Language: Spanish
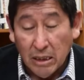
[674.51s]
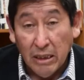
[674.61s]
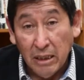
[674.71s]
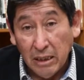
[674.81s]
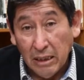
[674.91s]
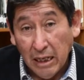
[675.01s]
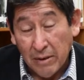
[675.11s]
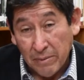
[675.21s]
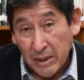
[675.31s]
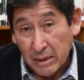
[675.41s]
Y
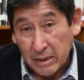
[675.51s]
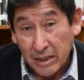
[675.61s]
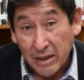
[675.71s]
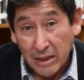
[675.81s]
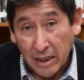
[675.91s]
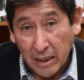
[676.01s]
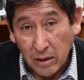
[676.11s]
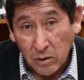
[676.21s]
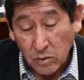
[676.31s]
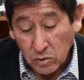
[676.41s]
había trece
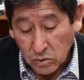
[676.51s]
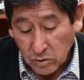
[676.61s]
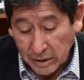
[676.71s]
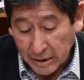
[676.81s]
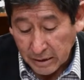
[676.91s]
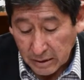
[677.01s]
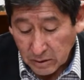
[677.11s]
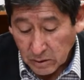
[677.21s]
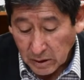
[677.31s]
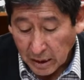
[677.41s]
ayllus.
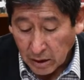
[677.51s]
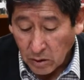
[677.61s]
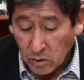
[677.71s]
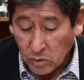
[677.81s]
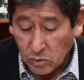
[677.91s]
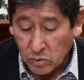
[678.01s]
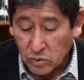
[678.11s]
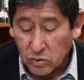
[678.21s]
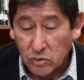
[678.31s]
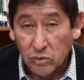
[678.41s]
Estos
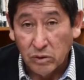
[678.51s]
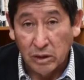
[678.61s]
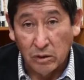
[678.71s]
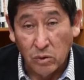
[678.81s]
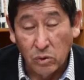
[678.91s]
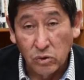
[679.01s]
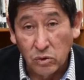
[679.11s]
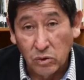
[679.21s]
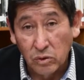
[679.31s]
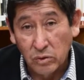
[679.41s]
ayllus
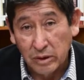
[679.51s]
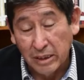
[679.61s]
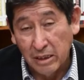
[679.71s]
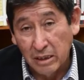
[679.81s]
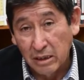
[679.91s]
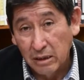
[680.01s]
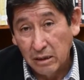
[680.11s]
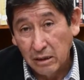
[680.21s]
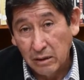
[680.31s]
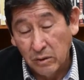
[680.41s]
incluso tenían
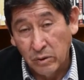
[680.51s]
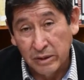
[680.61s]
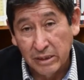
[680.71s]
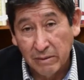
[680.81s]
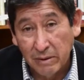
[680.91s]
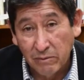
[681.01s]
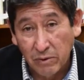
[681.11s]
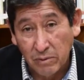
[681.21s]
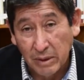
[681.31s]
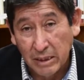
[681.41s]
o estaban
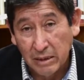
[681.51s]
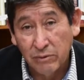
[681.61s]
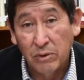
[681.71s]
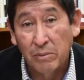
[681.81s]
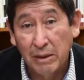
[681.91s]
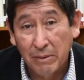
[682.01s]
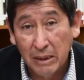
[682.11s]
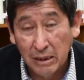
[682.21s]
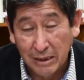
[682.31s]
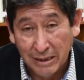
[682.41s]

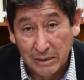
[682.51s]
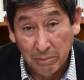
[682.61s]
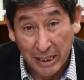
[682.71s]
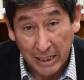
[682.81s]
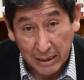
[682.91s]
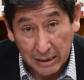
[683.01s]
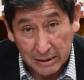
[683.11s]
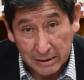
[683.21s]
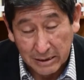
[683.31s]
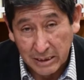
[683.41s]
formaban las
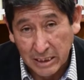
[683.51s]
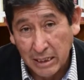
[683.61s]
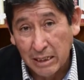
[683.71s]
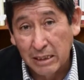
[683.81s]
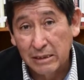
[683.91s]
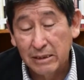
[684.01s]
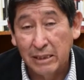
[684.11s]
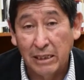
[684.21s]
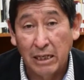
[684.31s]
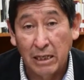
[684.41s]
panacas reales
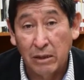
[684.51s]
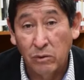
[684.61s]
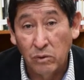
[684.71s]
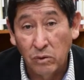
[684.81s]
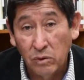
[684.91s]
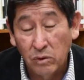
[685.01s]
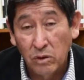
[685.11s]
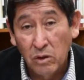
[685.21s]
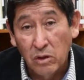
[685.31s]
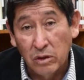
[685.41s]
de cada uno
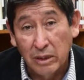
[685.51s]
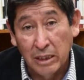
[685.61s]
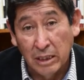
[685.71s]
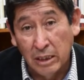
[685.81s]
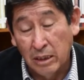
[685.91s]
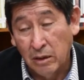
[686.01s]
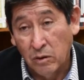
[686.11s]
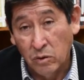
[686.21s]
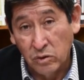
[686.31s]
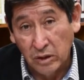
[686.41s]
de
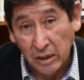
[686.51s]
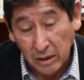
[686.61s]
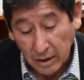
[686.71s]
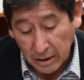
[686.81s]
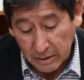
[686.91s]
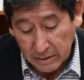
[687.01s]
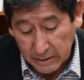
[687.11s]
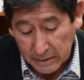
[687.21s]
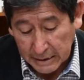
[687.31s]
los incas.